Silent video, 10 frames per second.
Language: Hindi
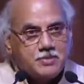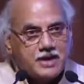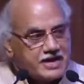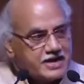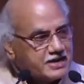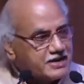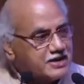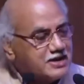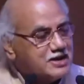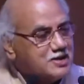मैं
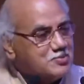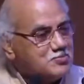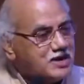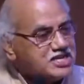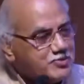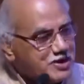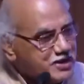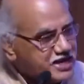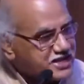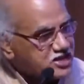मंच पर
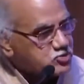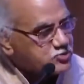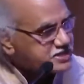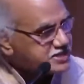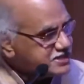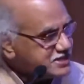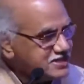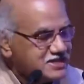मेरे साथ उपस्थित